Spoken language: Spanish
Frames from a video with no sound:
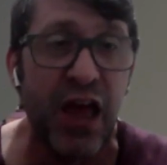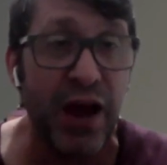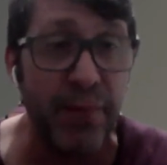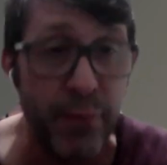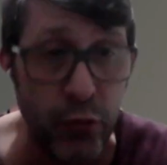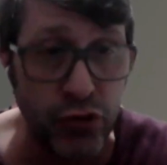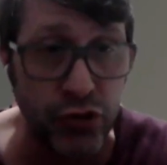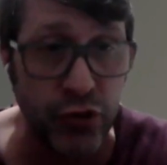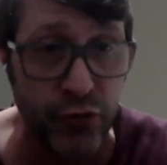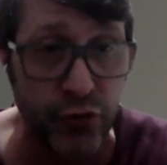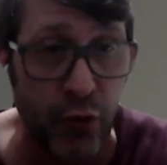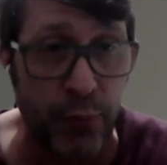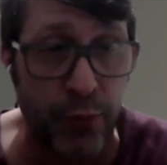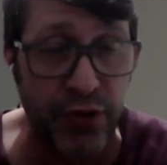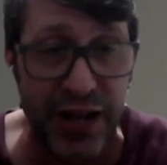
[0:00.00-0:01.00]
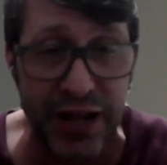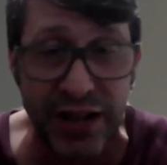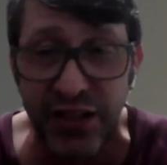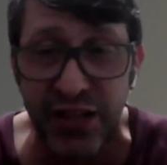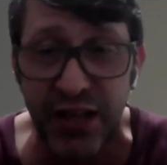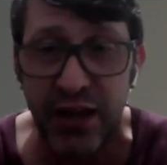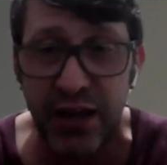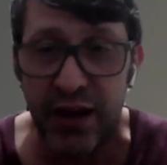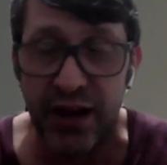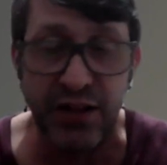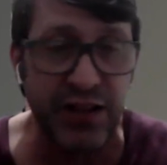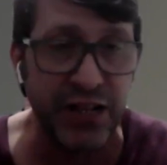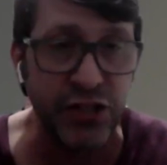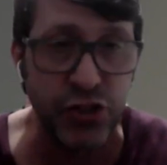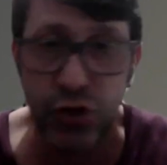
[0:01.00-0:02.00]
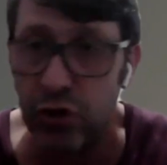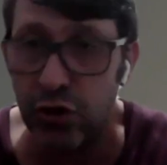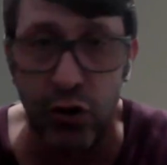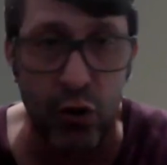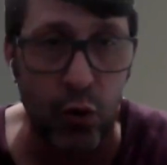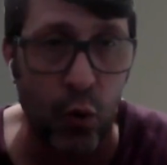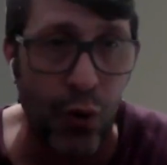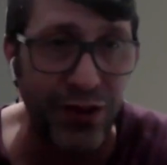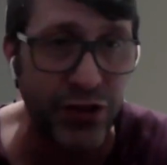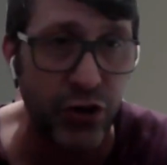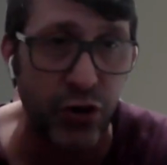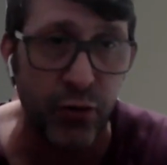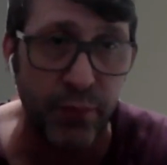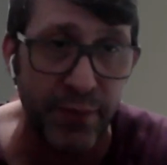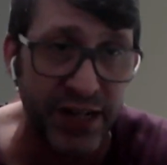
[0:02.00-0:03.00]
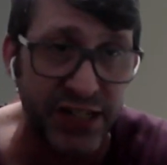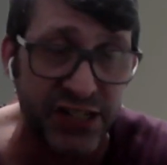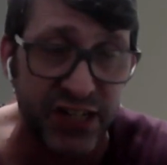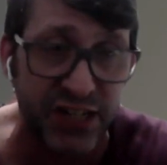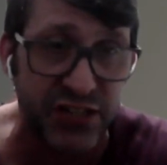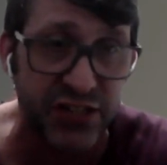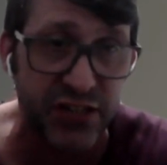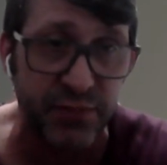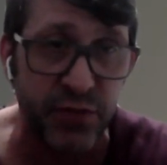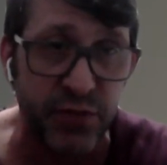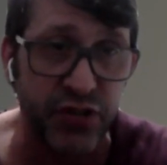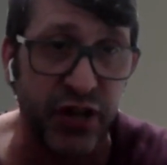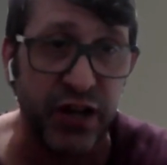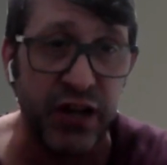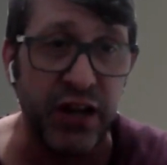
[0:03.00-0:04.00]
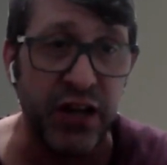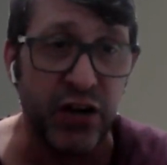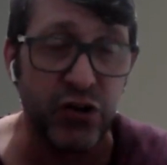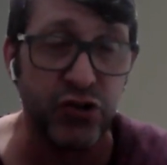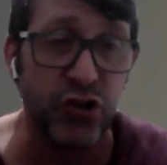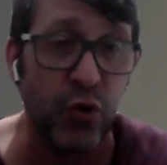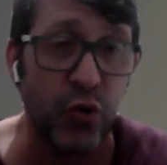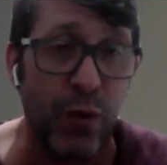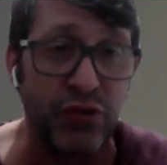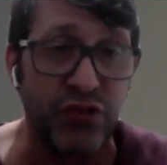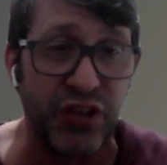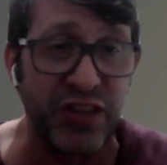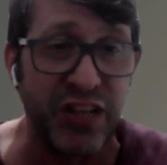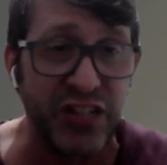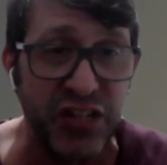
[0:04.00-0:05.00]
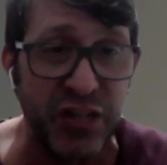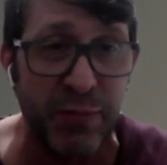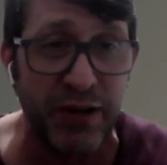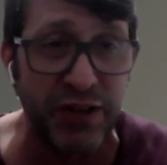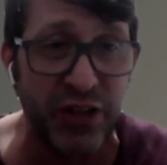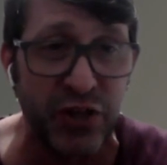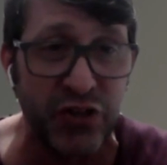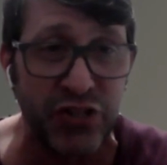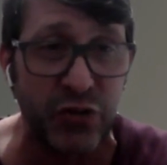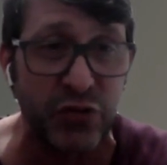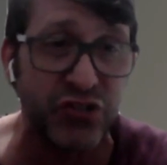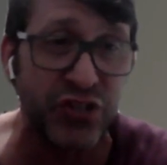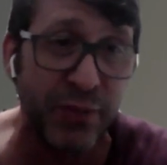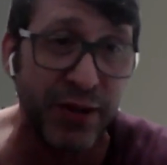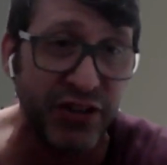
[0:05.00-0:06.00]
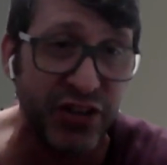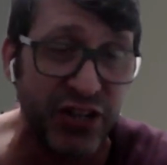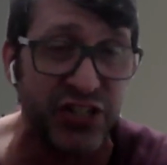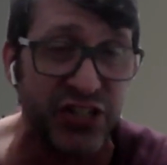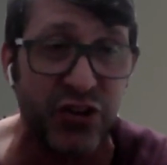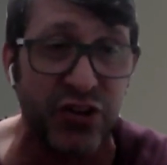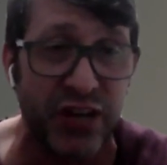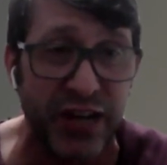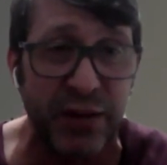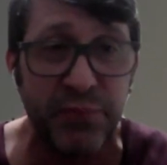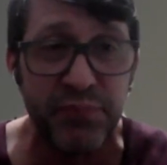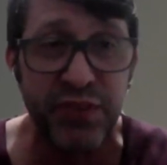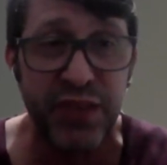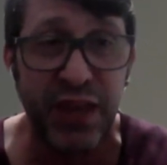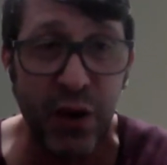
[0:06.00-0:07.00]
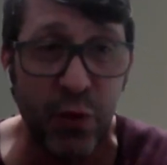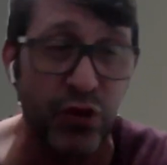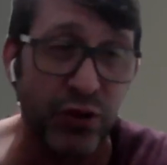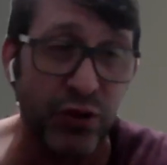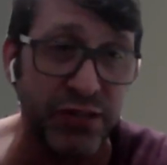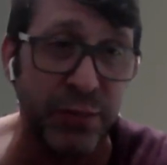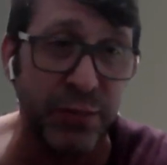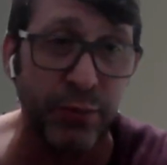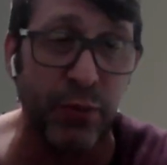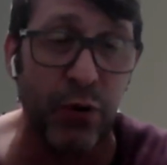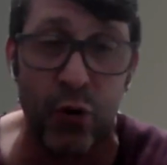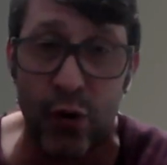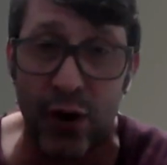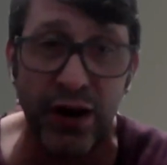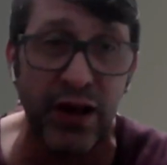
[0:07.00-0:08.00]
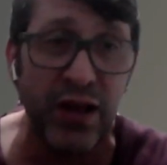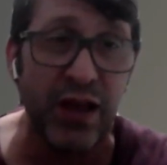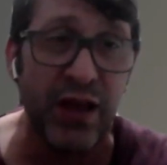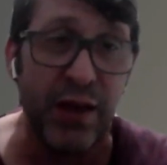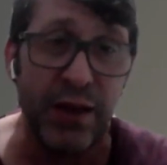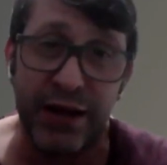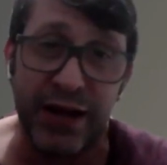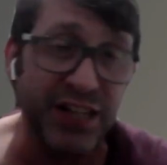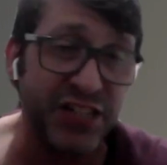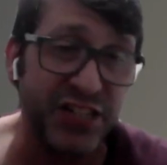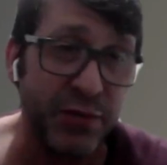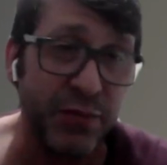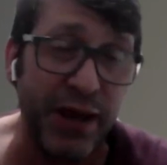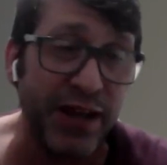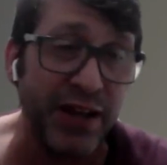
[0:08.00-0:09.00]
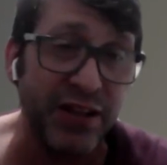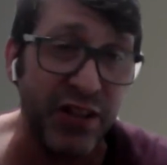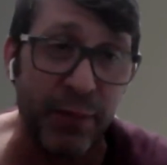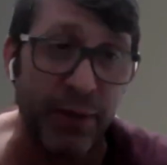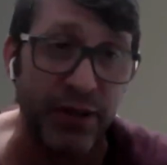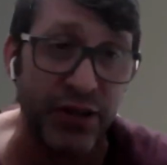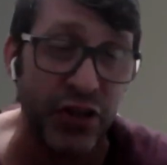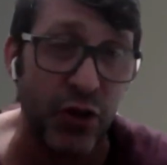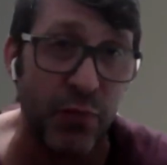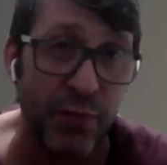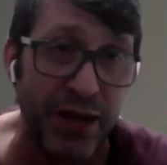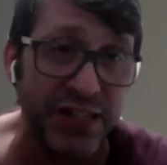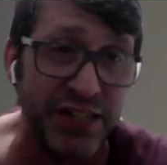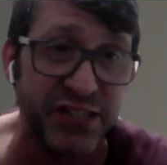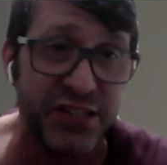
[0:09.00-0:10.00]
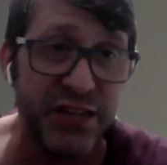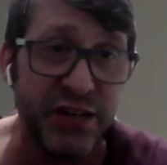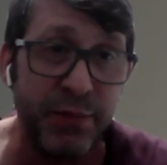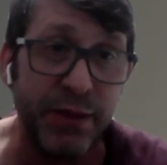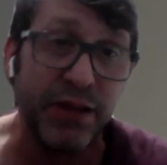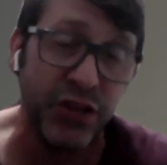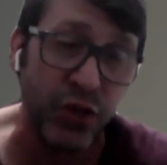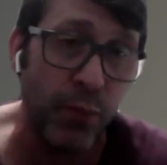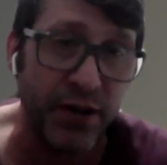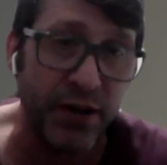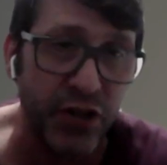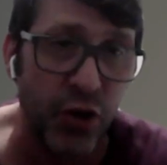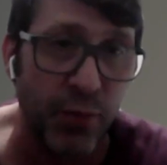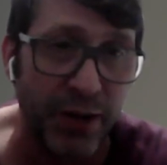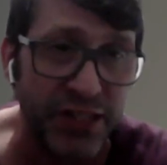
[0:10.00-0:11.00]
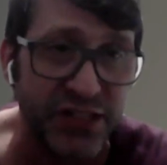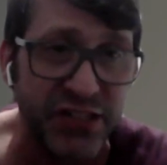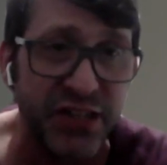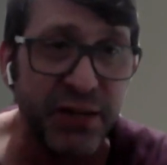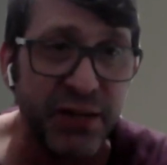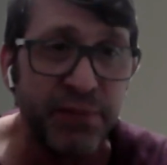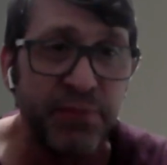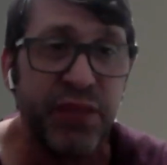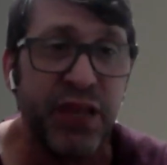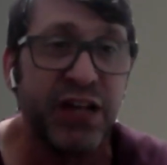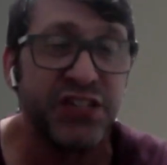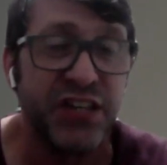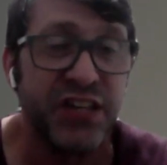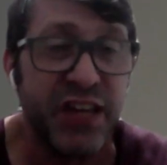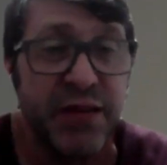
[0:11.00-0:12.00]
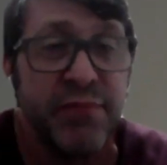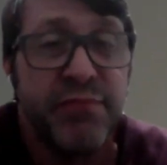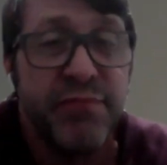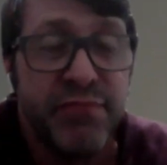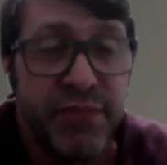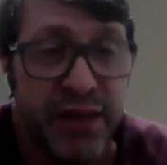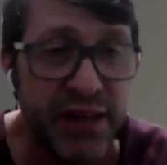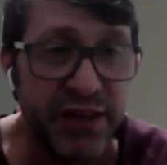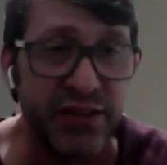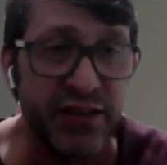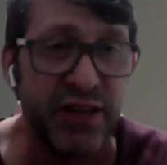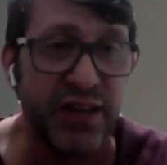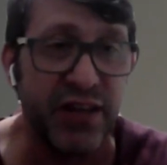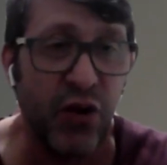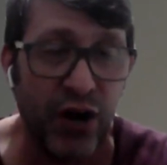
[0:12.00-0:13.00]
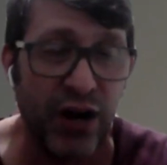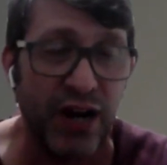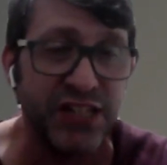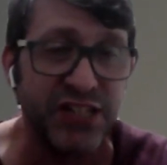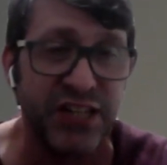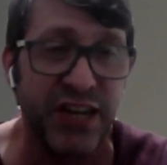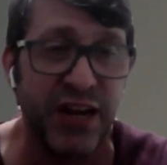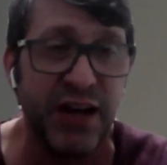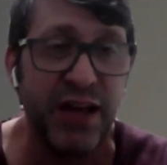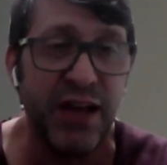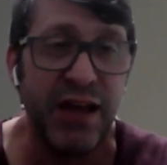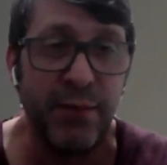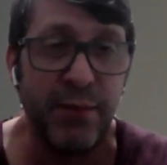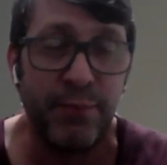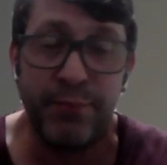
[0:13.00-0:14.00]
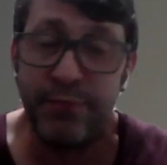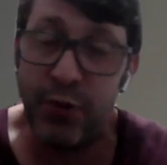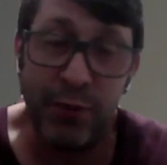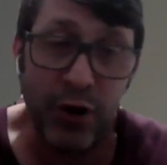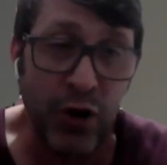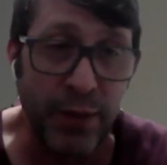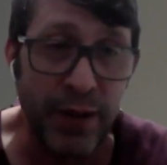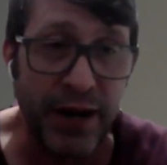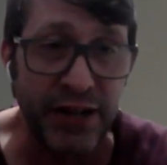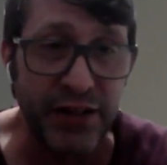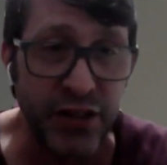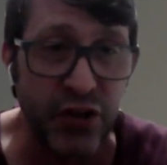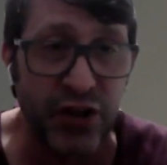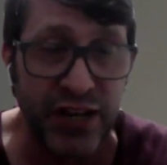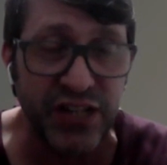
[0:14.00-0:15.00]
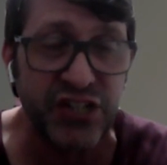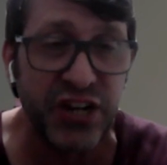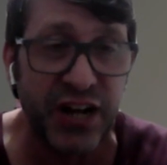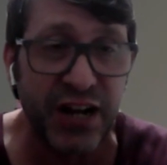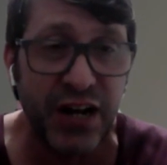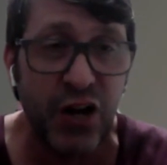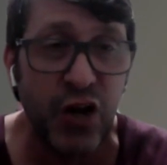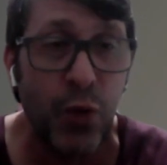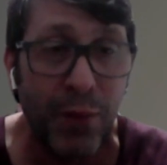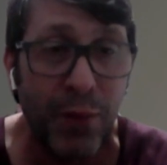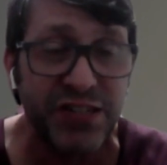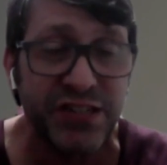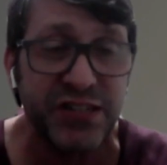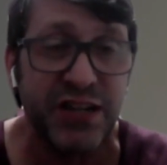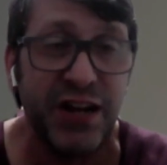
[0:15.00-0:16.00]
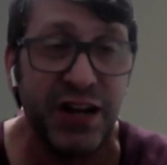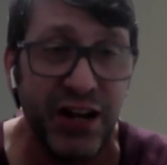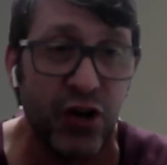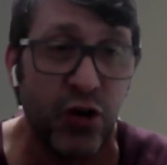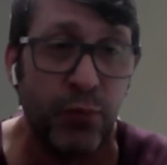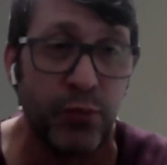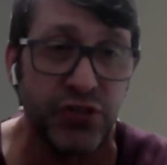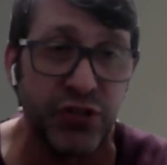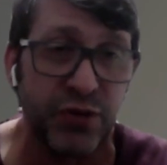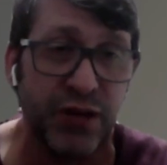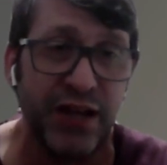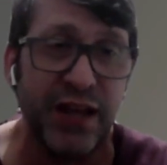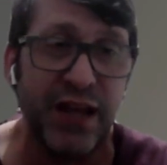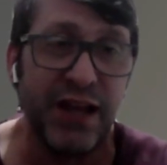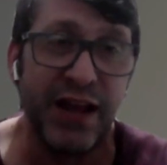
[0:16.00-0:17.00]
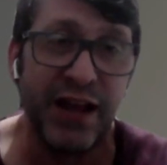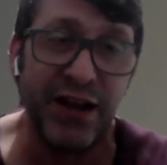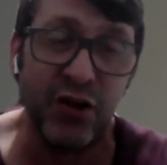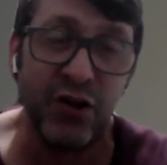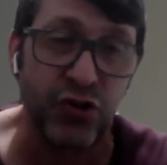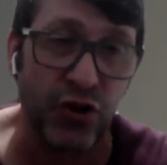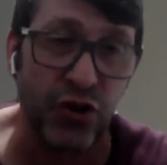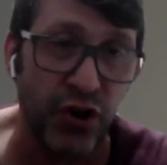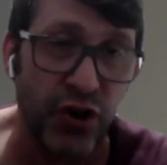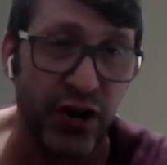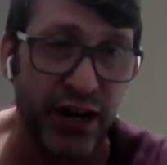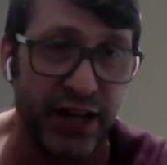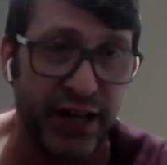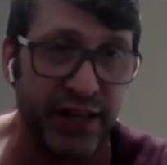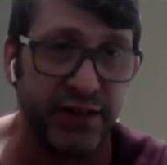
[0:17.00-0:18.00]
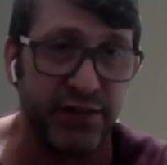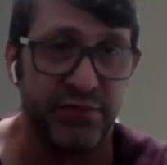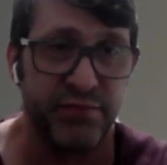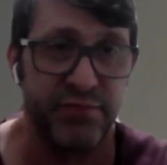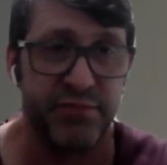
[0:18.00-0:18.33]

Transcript: Hay mucho fútbol por delante en tan solo cuatro meses. O sea, no solo jugamos 37 partidos en un semestre, sino que en cuatro meses podemos jugar casi 20 partidos más, 21 partidos más. Así que este, ojalá sea lo mejor para los argentinos que es llegar lo más lejos posible en los torneos que le quedan.